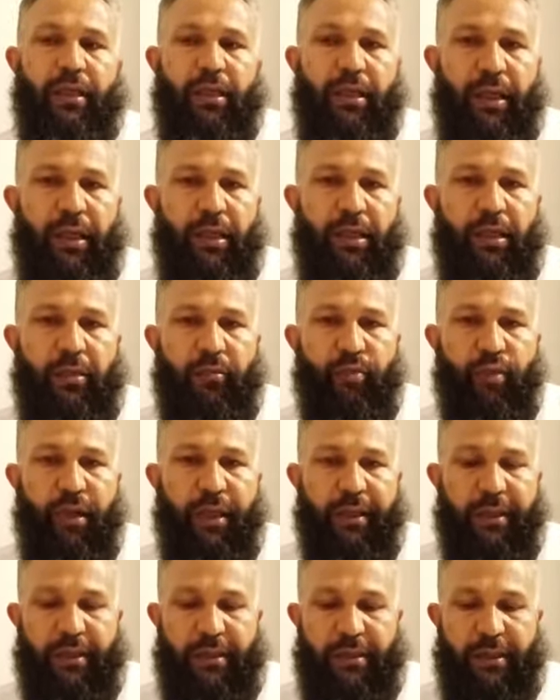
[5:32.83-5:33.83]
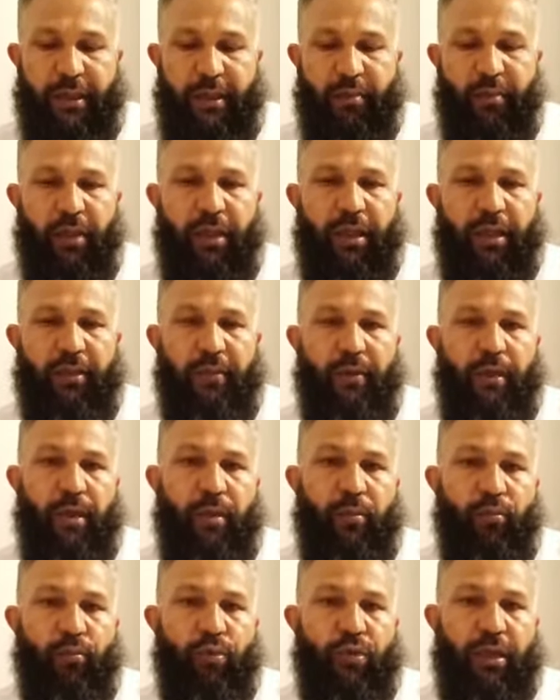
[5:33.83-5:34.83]
yani bu hadisleri böyle
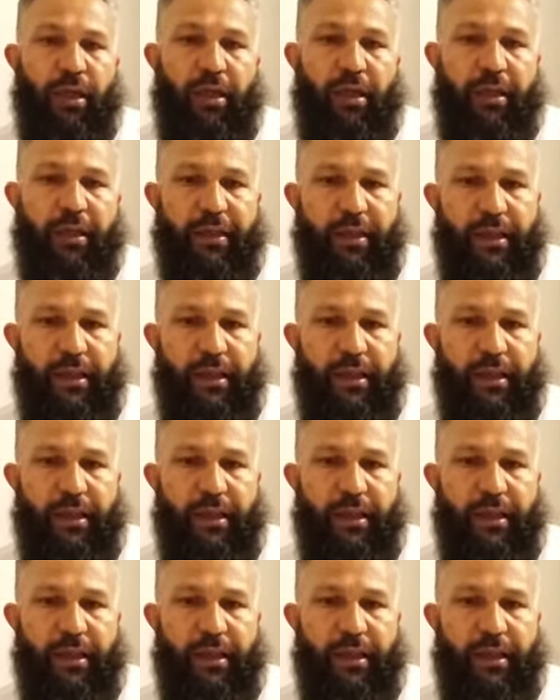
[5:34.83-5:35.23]
mütala